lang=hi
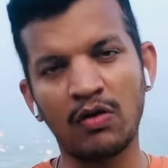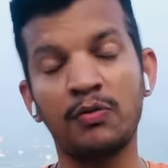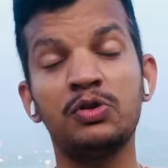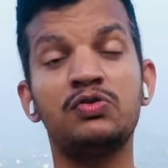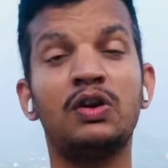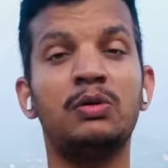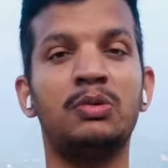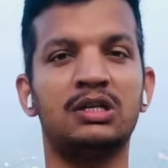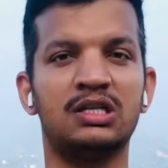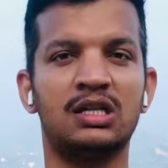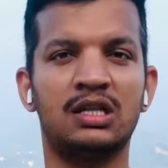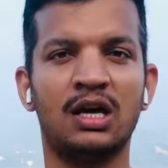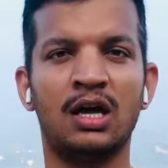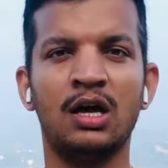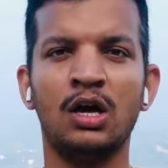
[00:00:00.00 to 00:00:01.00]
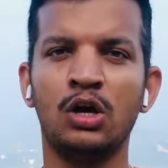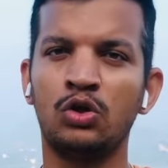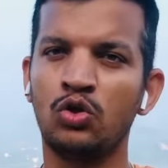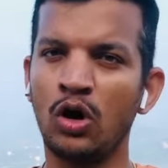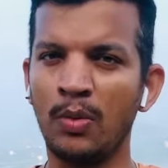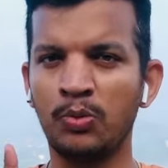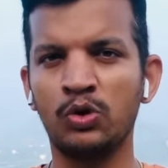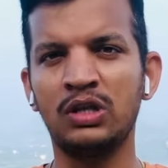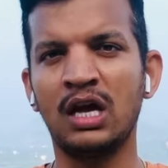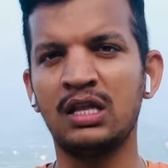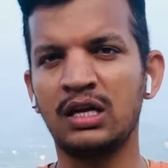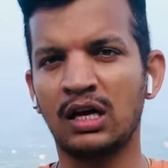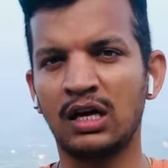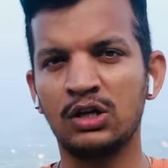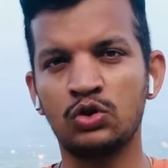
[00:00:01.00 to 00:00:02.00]
ऑब्वियस वेट बढ़ जाता है तो आपको ध्यान
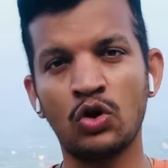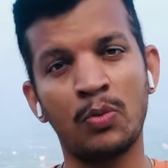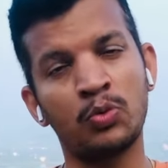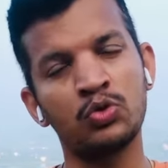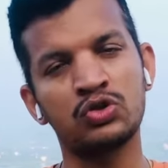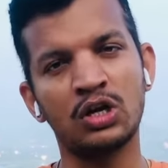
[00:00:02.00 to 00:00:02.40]
रखना है जो आपको